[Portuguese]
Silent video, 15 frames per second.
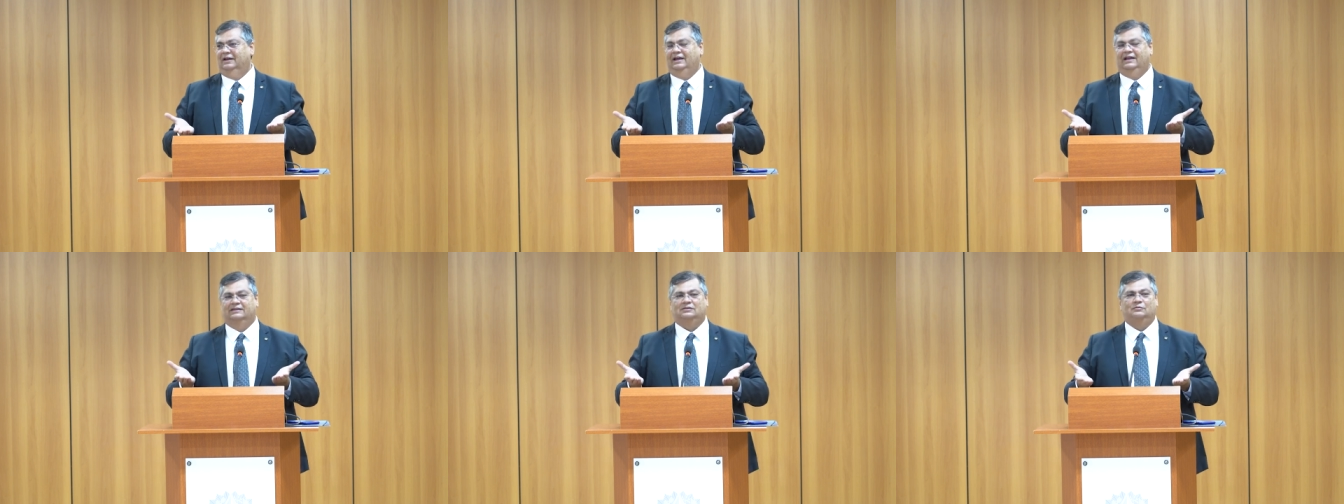
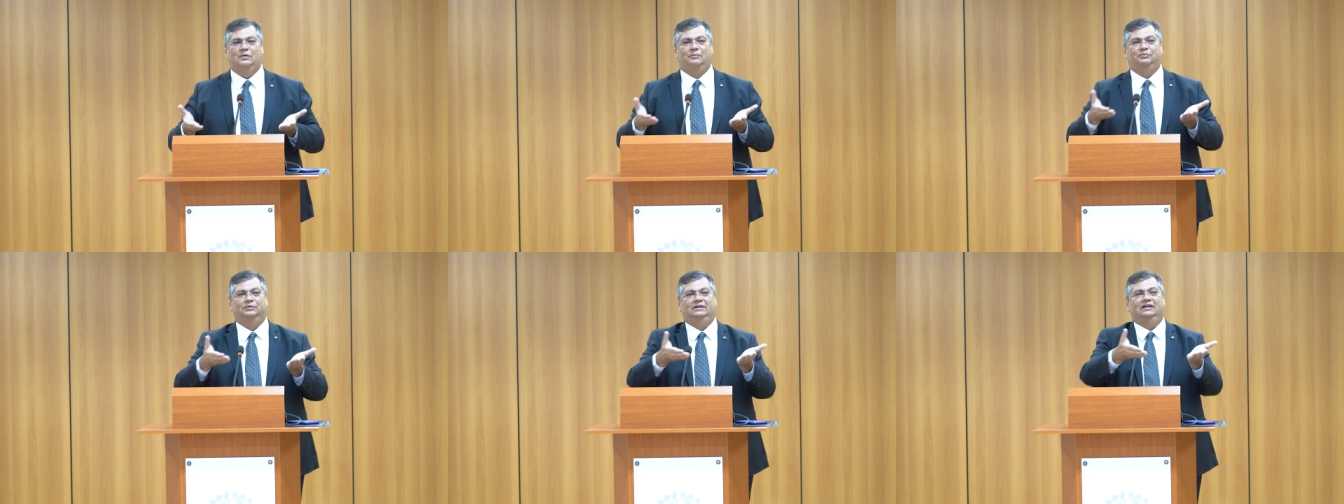entre
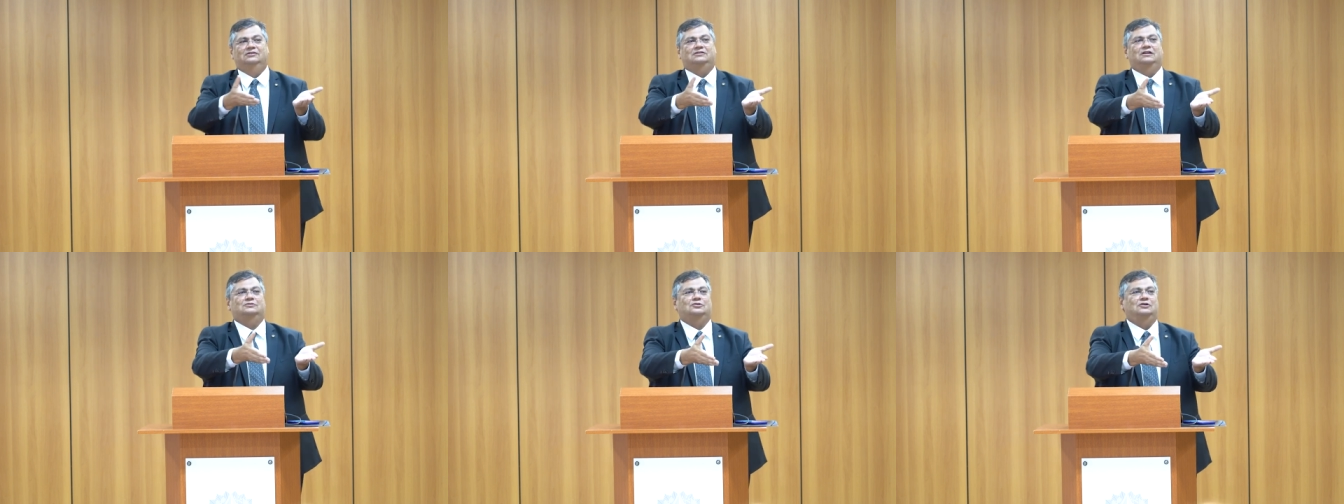uma
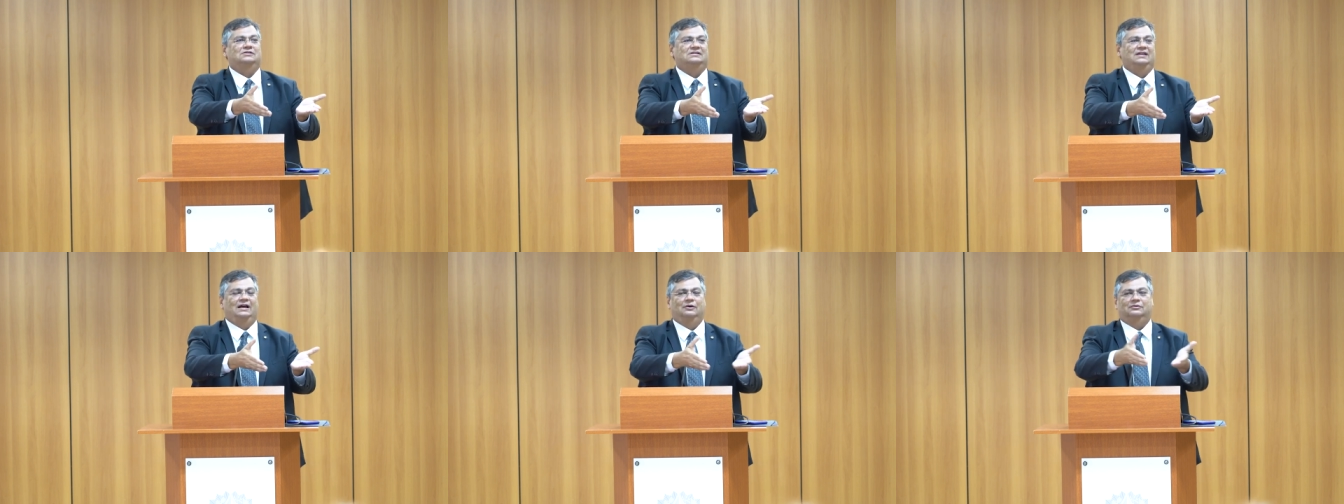política
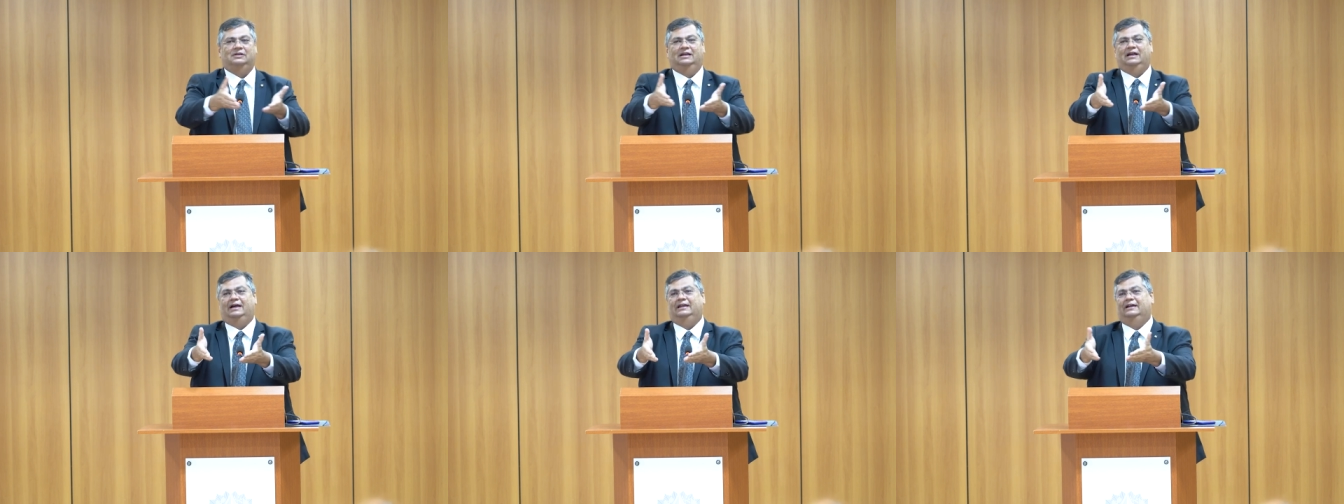social
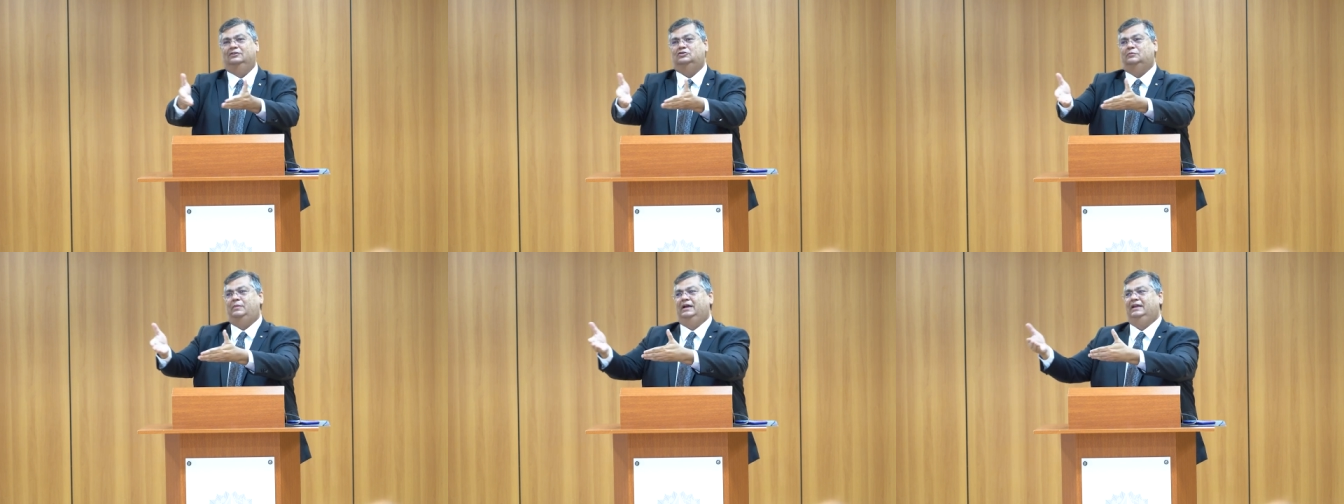que
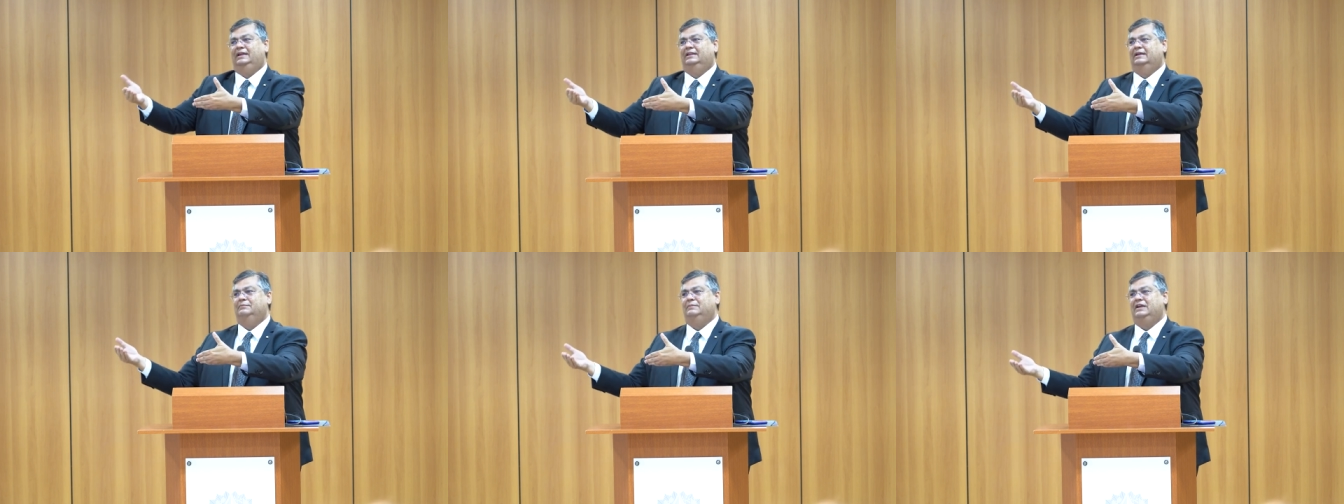garante uma
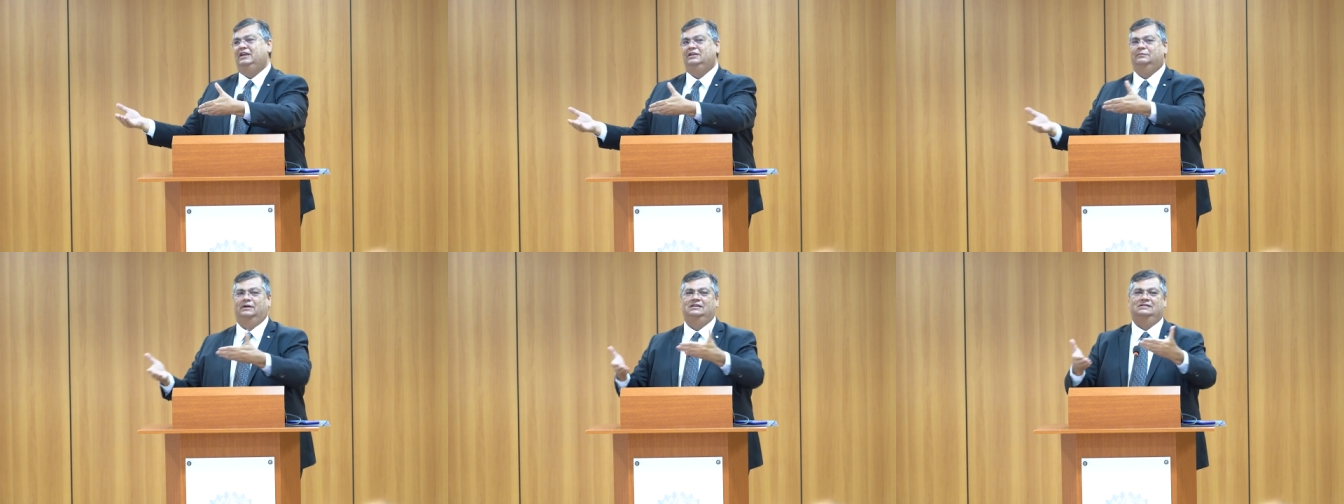renda
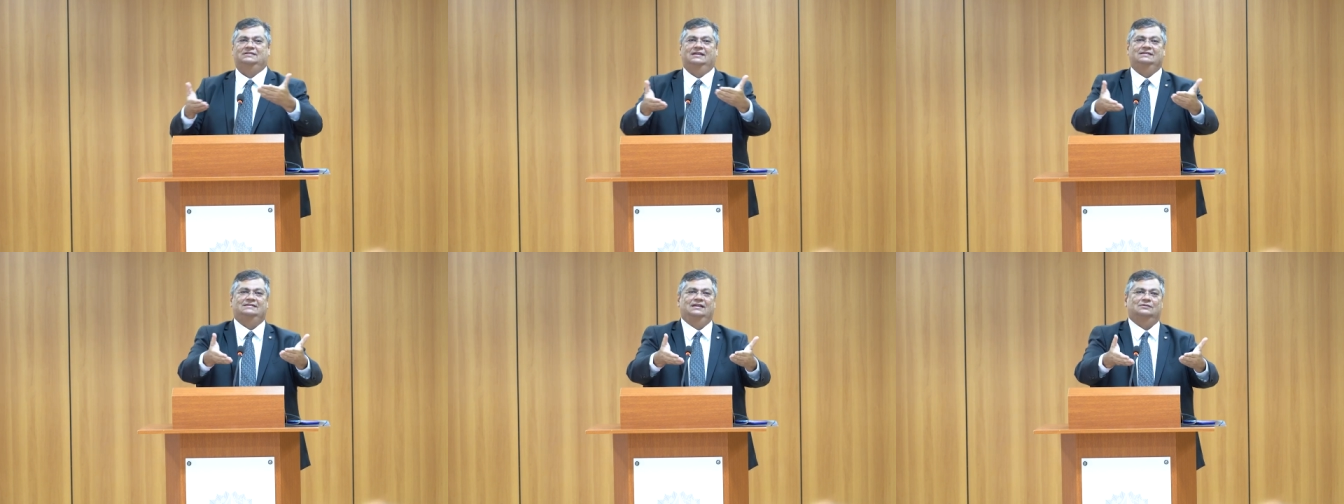mínima de
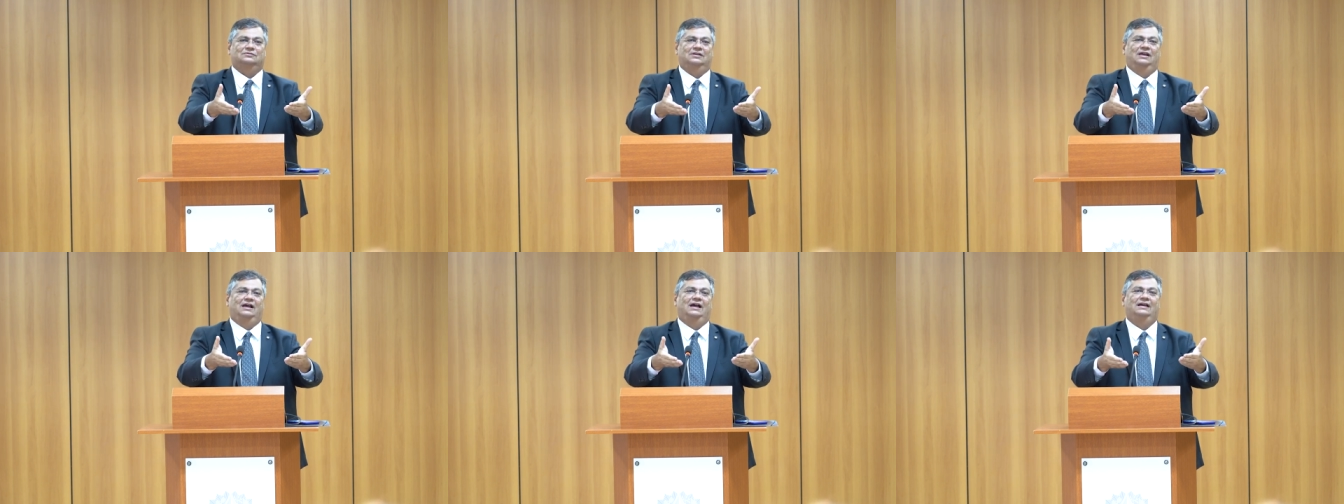600
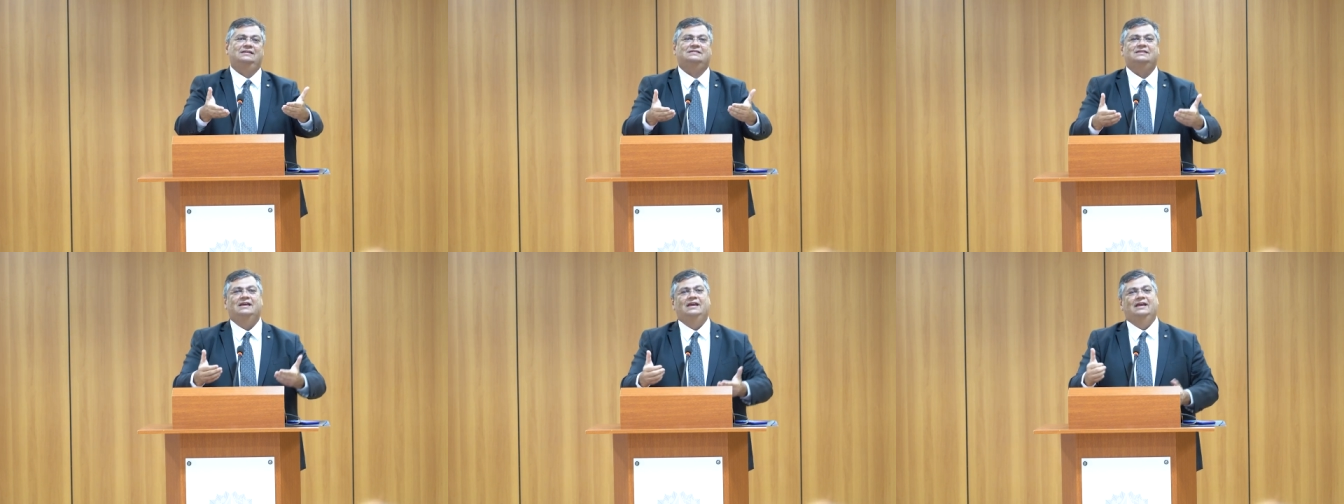
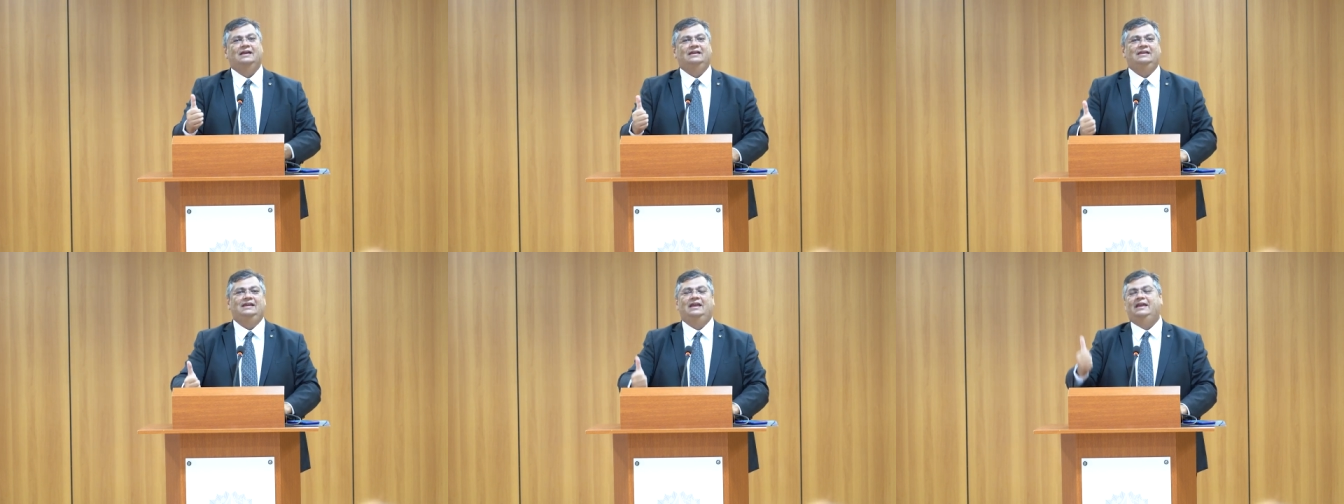reais
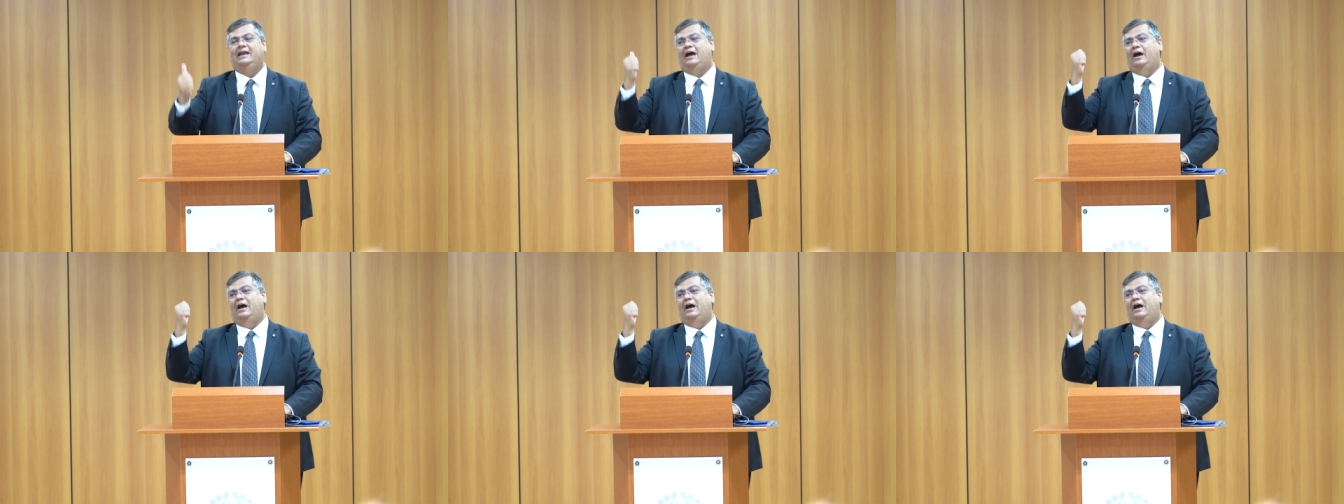e,